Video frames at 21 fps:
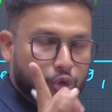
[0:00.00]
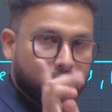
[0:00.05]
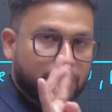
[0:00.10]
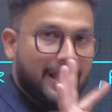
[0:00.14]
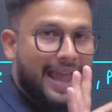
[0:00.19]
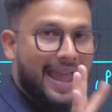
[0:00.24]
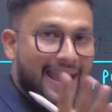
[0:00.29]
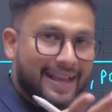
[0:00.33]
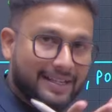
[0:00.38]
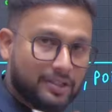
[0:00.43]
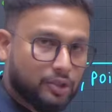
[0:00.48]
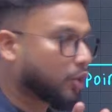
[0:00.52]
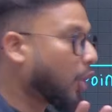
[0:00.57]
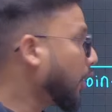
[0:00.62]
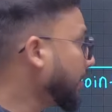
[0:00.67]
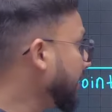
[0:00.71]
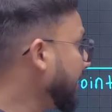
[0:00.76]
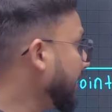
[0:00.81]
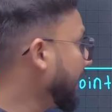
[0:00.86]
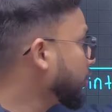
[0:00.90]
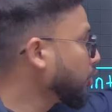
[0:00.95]
उसका एक्स
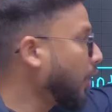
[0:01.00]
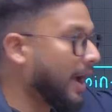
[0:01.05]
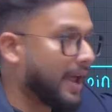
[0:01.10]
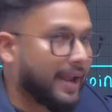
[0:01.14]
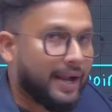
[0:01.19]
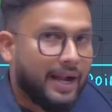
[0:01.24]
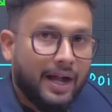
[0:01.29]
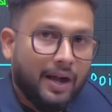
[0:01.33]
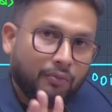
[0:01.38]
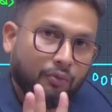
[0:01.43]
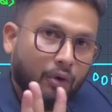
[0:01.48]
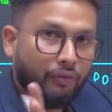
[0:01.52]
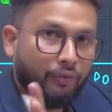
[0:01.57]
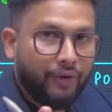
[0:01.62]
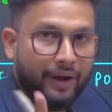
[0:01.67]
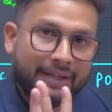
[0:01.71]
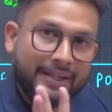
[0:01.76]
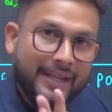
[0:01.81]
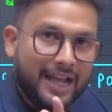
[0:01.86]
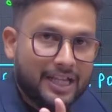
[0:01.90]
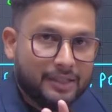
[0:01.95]
कोऑर्डिनेट जो आएगा वो
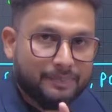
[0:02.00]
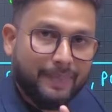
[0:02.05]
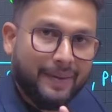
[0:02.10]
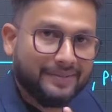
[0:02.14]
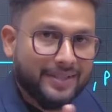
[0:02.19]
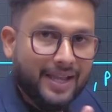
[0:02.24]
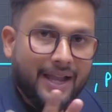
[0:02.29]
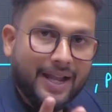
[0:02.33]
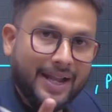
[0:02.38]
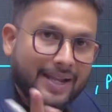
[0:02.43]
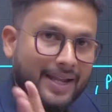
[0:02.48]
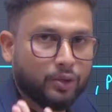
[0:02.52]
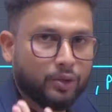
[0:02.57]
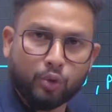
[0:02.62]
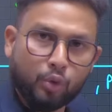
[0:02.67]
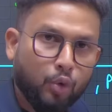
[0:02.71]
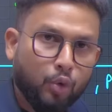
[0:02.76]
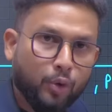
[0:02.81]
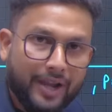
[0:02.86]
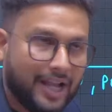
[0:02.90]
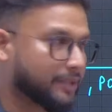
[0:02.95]
वन के आसपास ही आएगा या तो
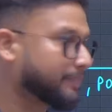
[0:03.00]
टू के